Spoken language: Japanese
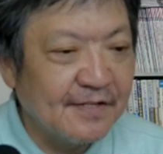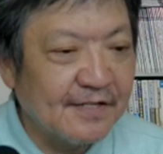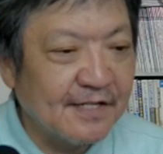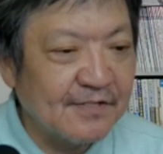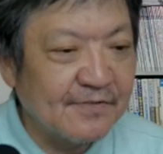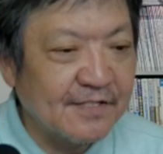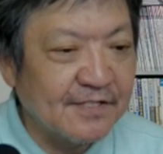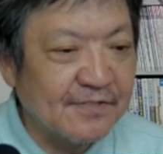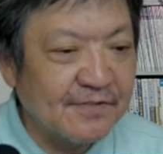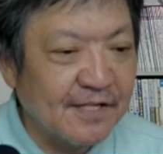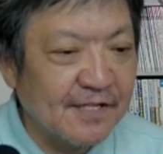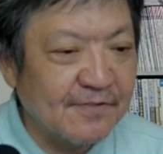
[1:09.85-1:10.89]
カードは自
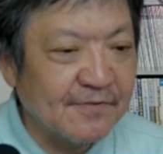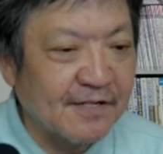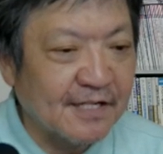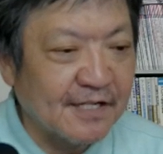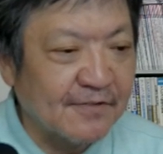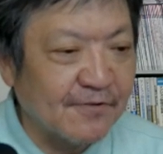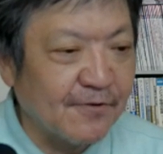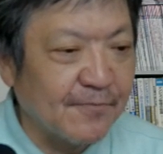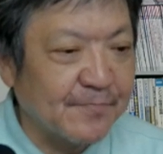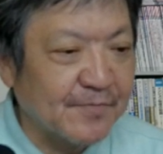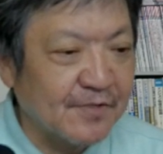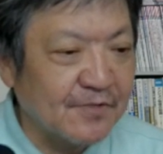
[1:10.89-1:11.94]
主返納が可能、
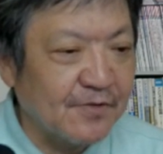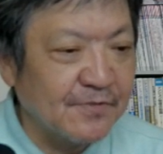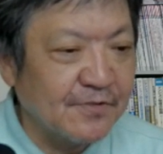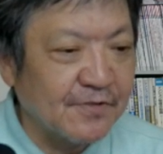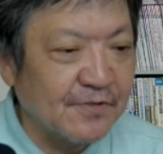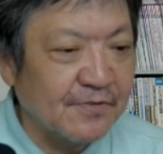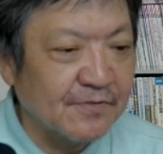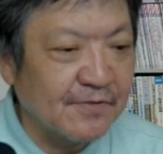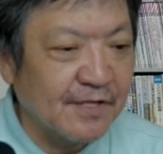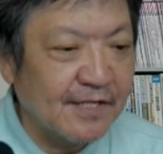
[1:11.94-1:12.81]
総務省によると